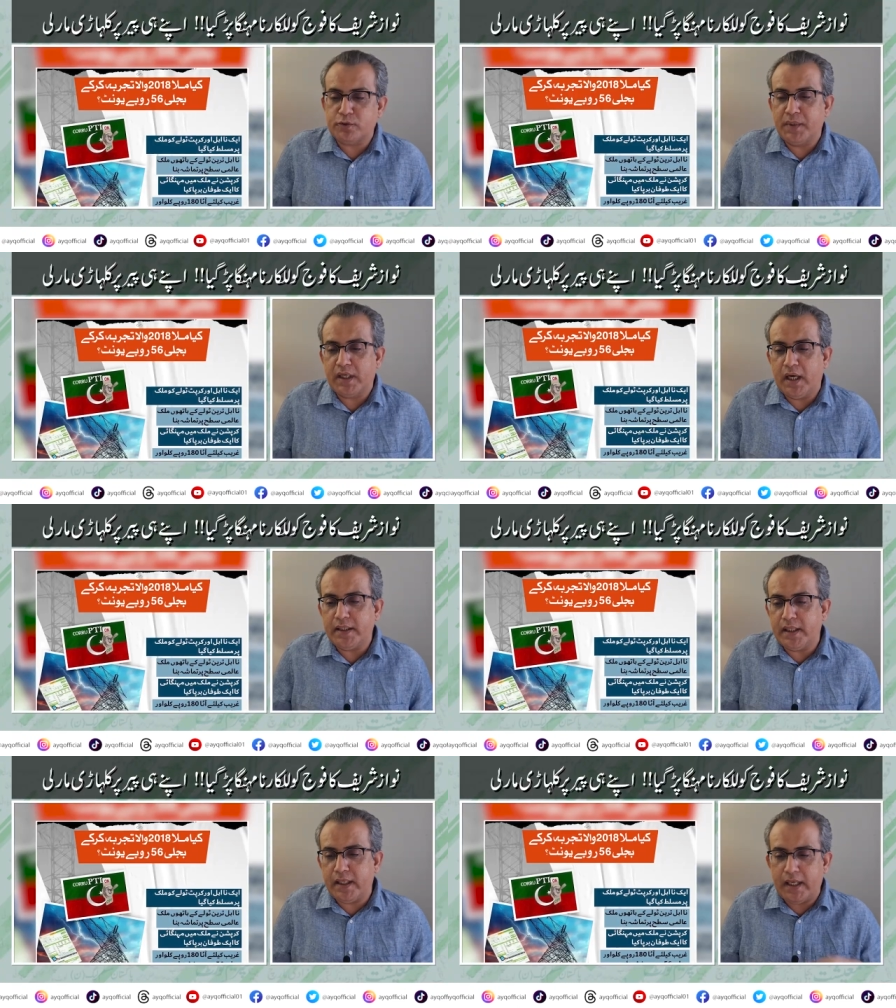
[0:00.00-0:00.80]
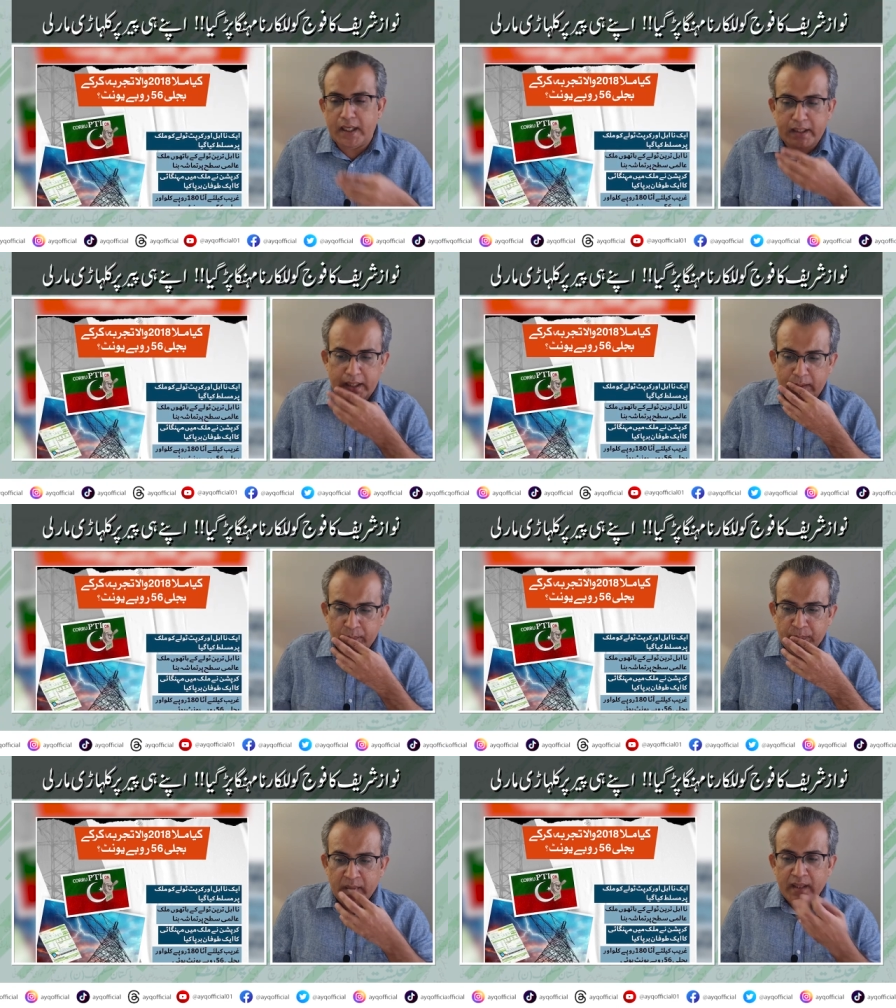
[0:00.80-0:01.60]
उसमें कहा यह गया है कि
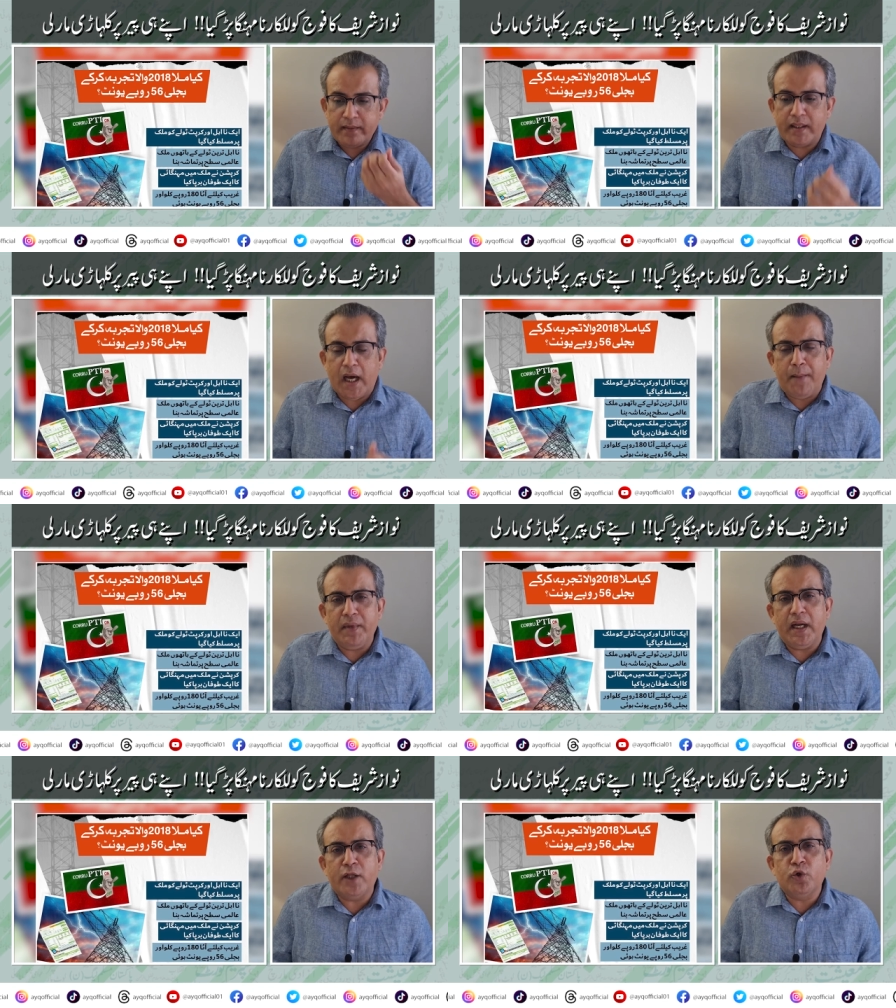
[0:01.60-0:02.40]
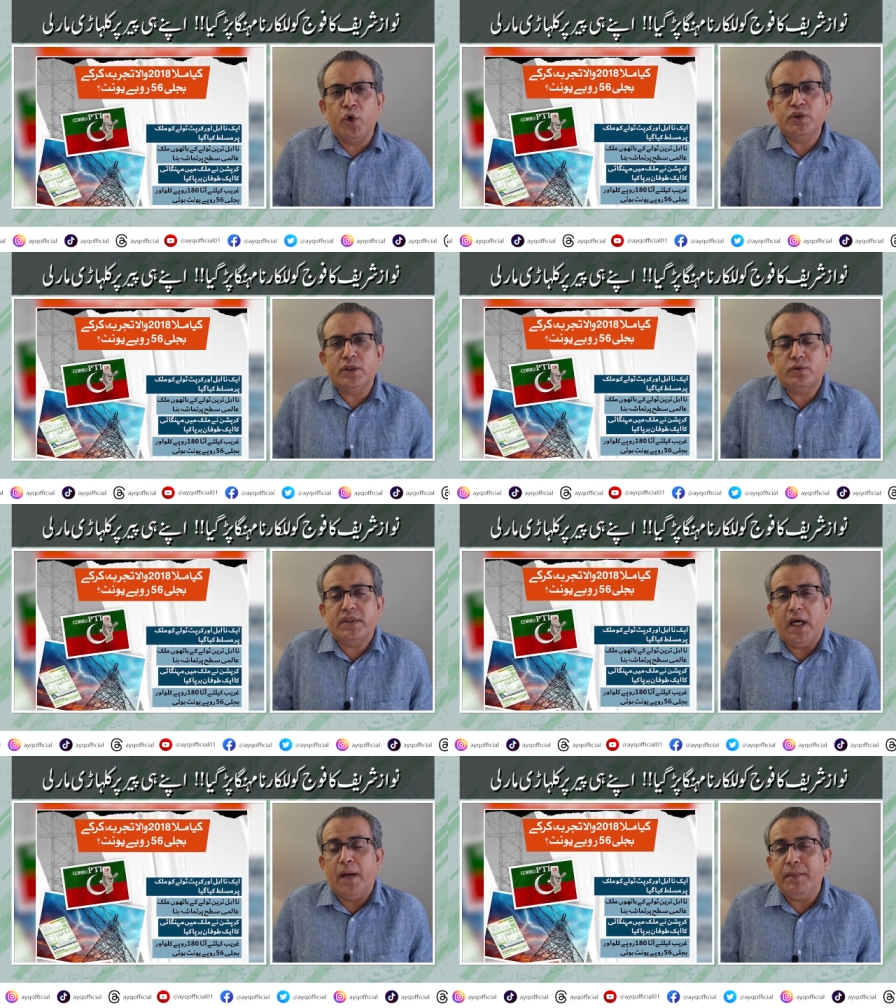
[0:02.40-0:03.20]
क्या मिला दो
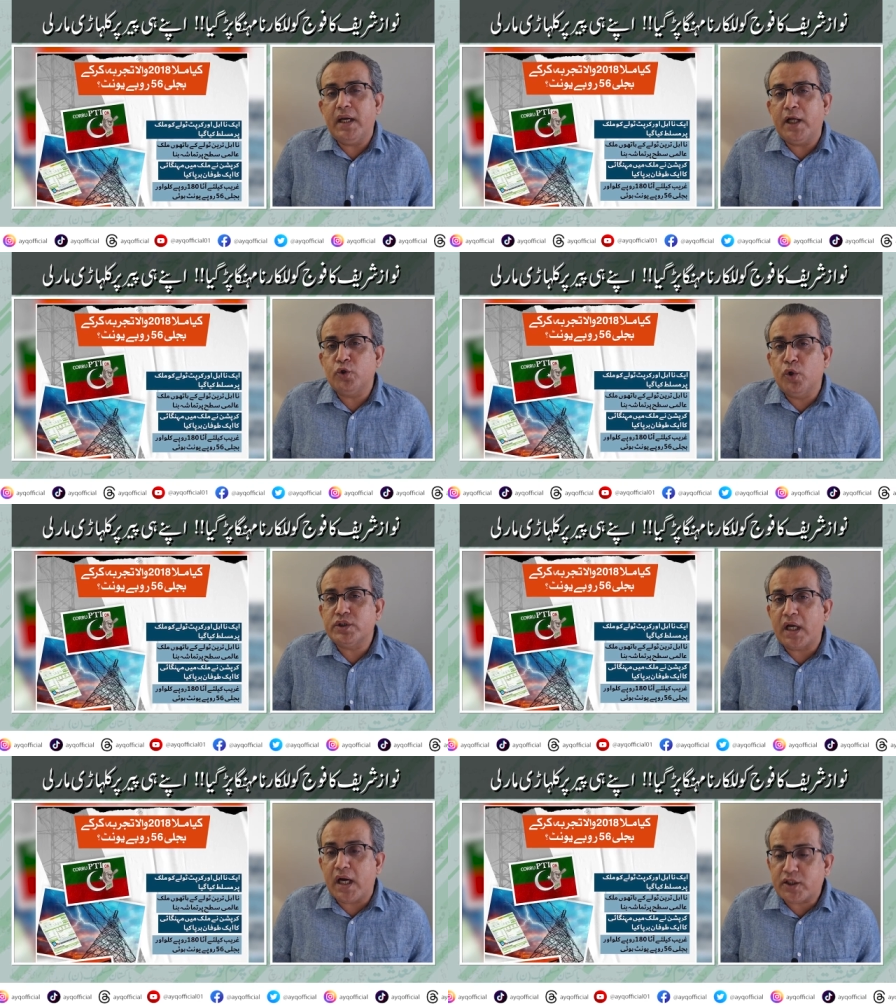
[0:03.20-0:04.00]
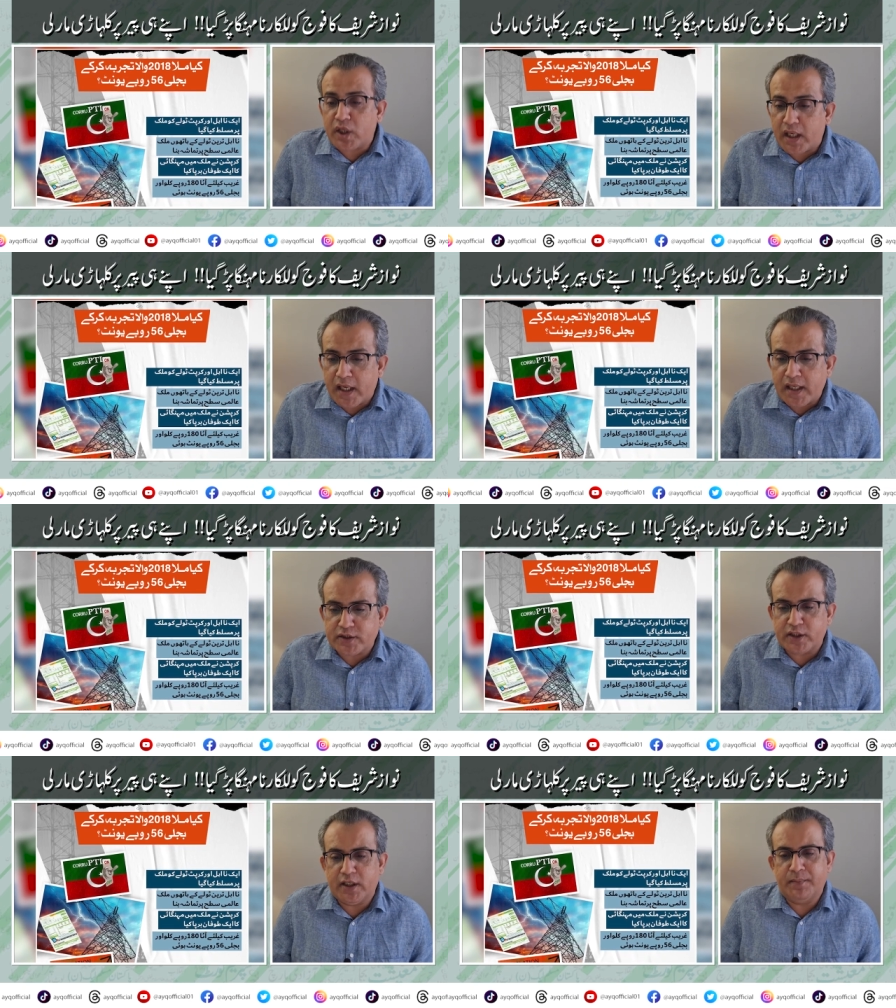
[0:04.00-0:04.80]
क्या मिला 2018
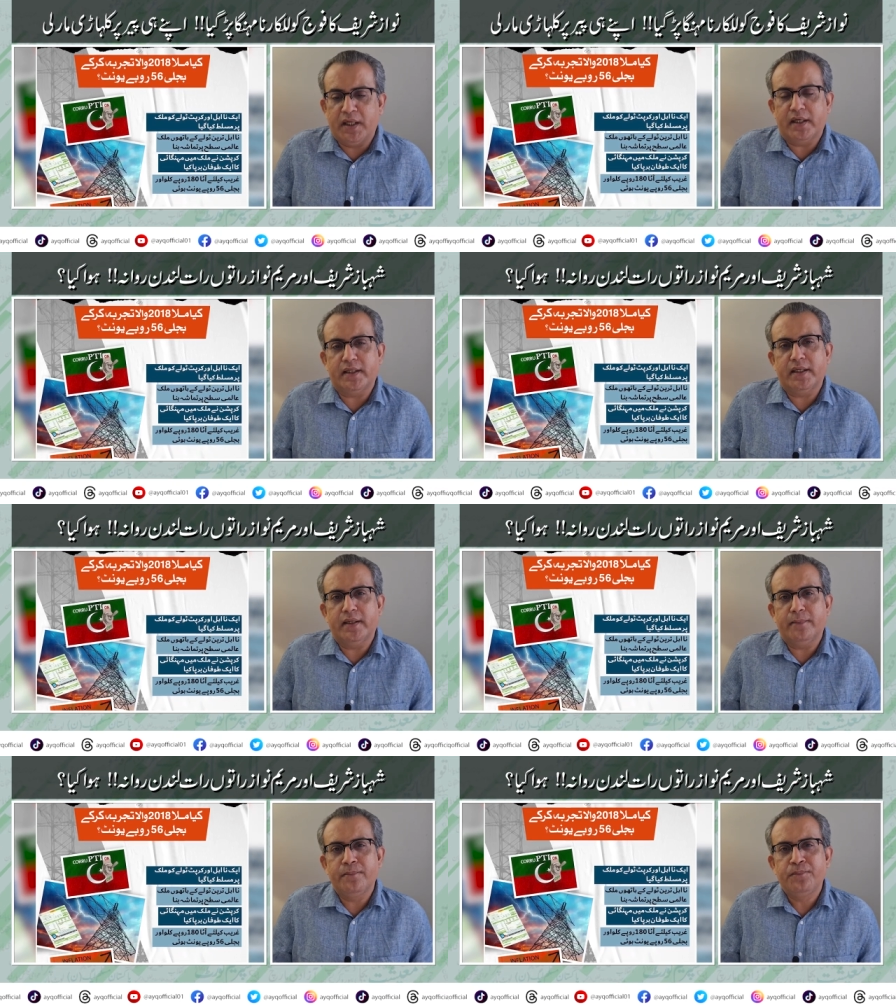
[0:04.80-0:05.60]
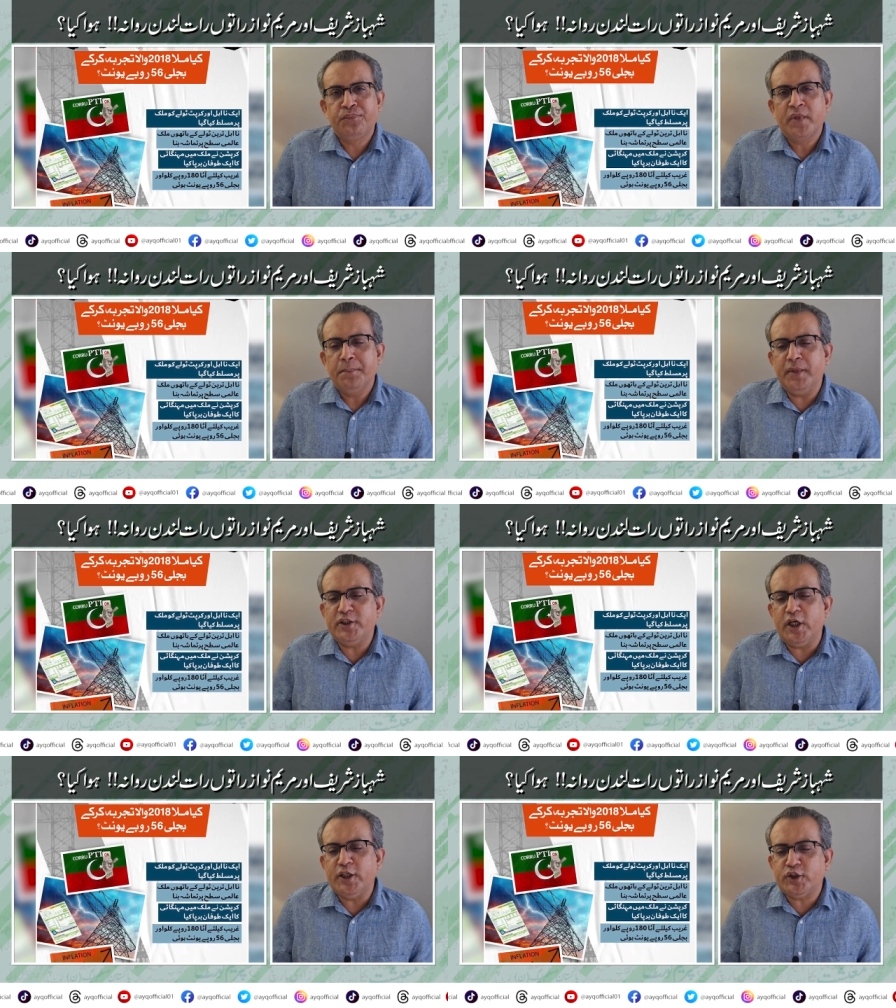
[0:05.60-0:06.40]
का तजर्बा करके
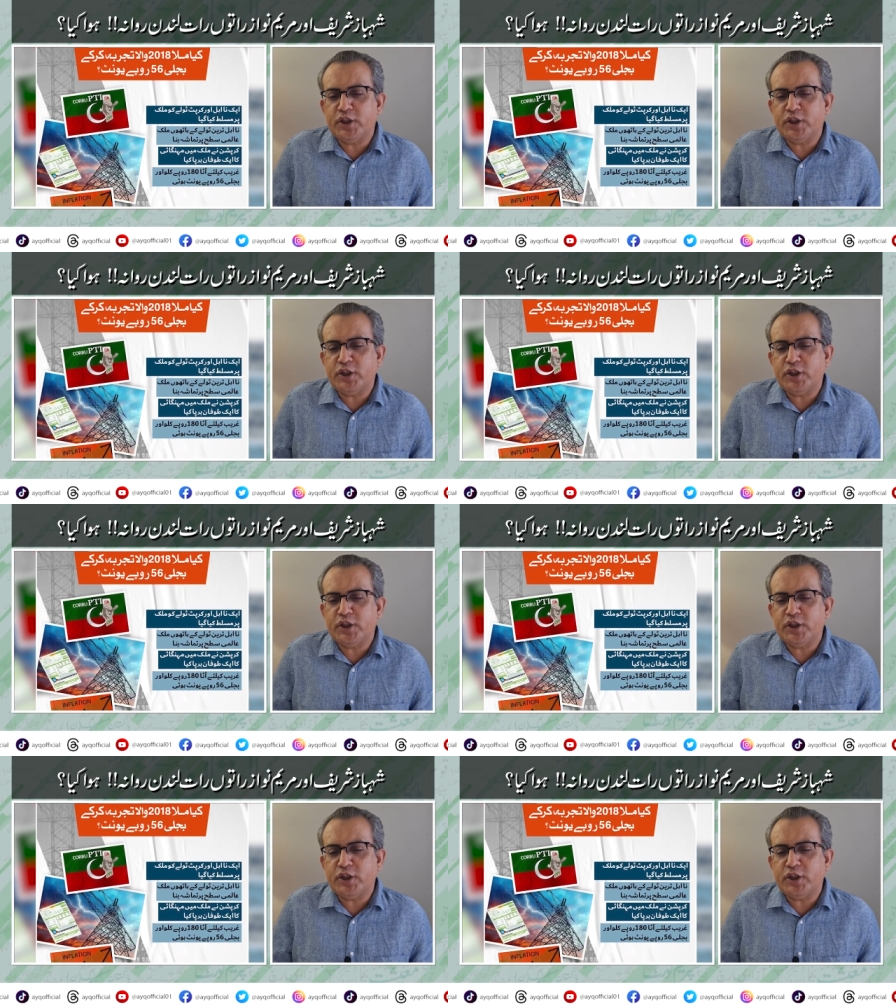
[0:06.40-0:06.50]
बिजली